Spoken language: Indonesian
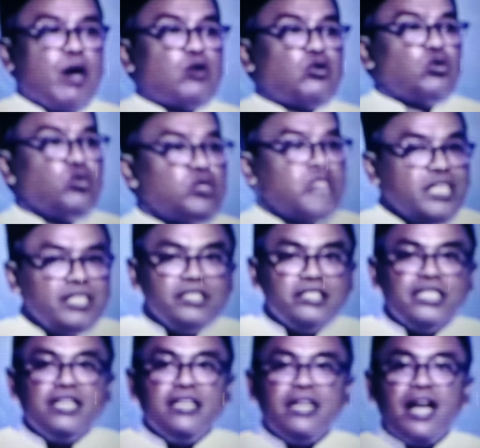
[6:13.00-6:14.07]
waktu
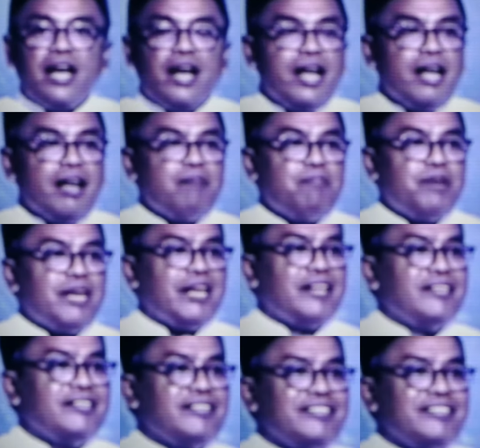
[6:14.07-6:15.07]
cincin lah apalah